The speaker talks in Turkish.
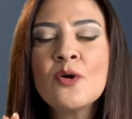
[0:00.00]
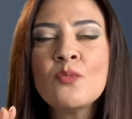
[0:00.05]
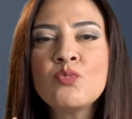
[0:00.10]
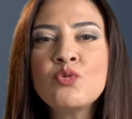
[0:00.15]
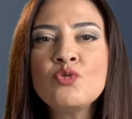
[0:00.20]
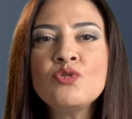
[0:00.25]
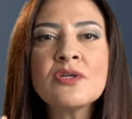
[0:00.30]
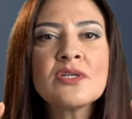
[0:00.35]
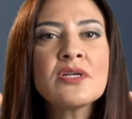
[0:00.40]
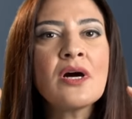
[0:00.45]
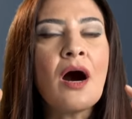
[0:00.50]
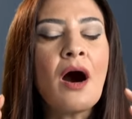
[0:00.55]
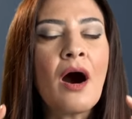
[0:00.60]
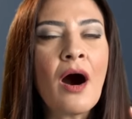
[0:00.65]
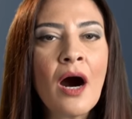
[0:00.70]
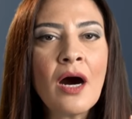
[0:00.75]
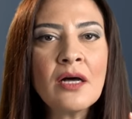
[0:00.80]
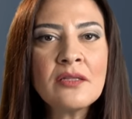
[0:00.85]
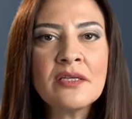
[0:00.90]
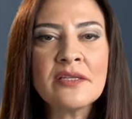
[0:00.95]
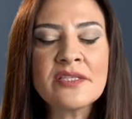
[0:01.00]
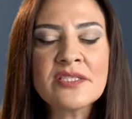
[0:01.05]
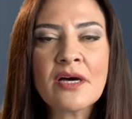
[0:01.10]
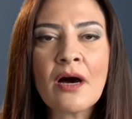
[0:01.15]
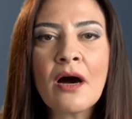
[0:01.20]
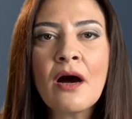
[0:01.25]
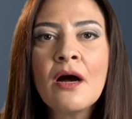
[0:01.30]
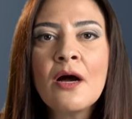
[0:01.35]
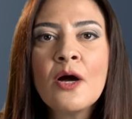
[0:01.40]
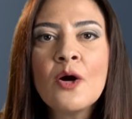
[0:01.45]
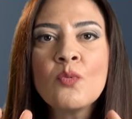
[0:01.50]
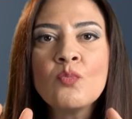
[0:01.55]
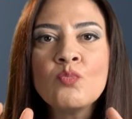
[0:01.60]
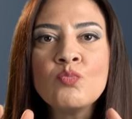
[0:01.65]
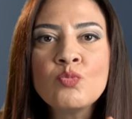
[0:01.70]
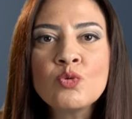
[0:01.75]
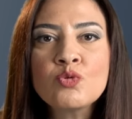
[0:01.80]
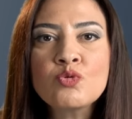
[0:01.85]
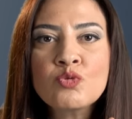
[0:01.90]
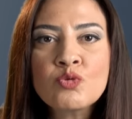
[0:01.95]
bunları adeta
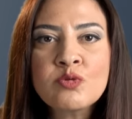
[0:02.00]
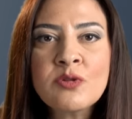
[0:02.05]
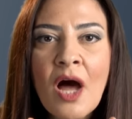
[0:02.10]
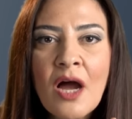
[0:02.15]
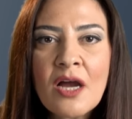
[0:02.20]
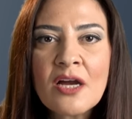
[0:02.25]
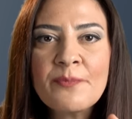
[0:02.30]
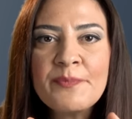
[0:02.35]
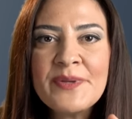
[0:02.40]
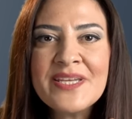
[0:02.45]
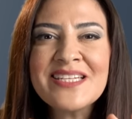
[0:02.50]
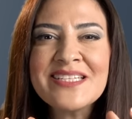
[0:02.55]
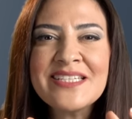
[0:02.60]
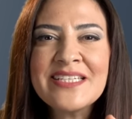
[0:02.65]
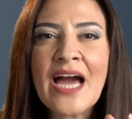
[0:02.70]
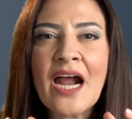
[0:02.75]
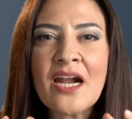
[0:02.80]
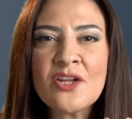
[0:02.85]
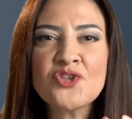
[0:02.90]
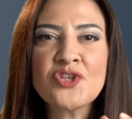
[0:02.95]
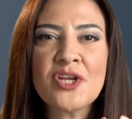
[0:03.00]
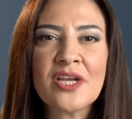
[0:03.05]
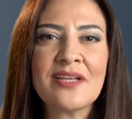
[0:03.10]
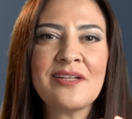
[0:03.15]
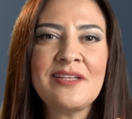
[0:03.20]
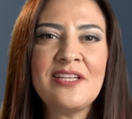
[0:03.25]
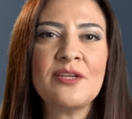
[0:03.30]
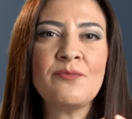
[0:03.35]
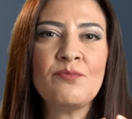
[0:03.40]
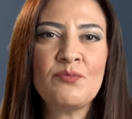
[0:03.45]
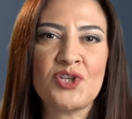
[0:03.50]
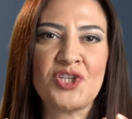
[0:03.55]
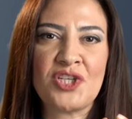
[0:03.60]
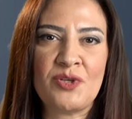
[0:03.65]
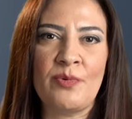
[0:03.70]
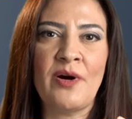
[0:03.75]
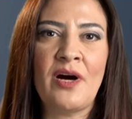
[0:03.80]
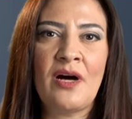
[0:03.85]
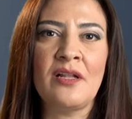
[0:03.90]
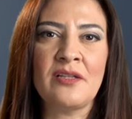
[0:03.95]
mutlak bir gerçeklikmiş
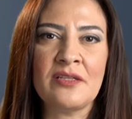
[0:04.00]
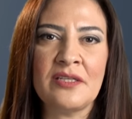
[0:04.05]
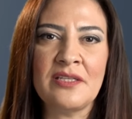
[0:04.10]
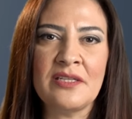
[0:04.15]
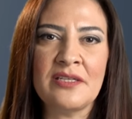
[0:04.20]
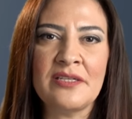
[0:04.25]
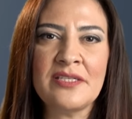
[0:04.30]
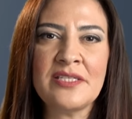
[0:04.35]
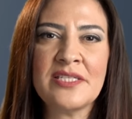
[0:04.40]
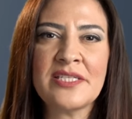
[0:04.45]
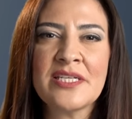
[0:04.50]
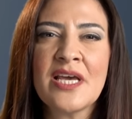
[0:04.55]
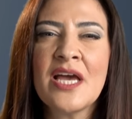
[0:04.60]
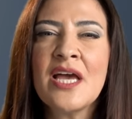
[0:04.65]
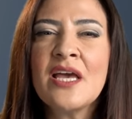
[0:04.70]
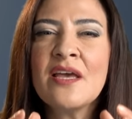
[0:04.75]
gibi algılarız